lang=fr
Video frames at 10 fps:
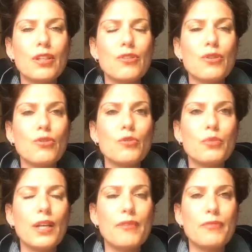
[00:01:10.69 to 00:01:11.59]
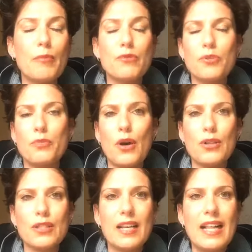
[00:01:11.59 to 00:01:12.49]
Surtout pour les femmes, je
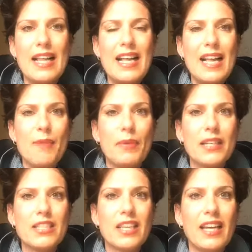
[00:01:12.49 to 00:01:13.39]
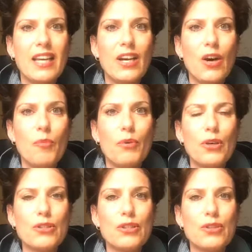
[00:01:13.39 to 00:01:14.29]
pense parce que on
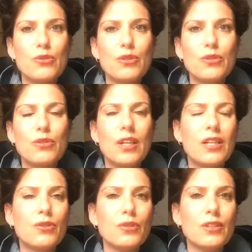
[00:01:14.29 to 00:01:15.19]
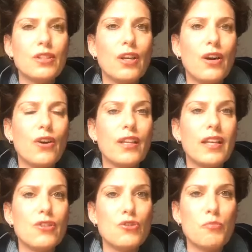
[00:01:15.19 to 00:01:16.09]
pense tout, tout qu'on
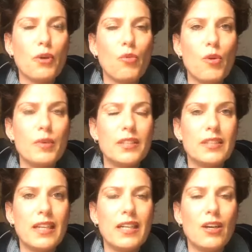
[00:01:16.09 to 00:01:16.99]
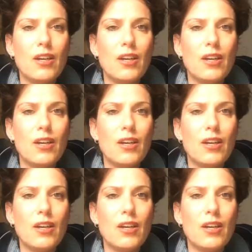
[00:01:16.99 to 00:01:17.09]
est superwoman, hein?